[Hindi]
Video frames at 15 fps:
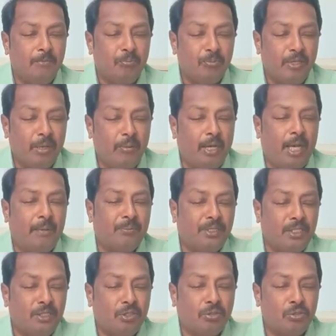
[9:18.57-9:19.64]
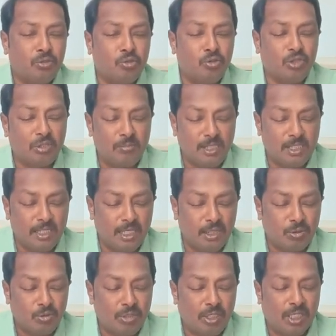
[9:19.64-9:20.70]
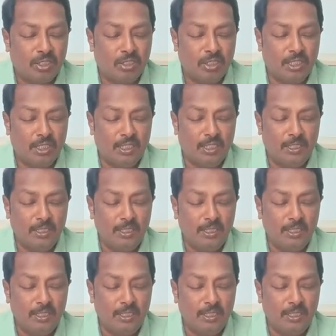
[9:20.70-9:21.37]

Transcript: जब आप किसी को सुसमाचार सुनाते हैं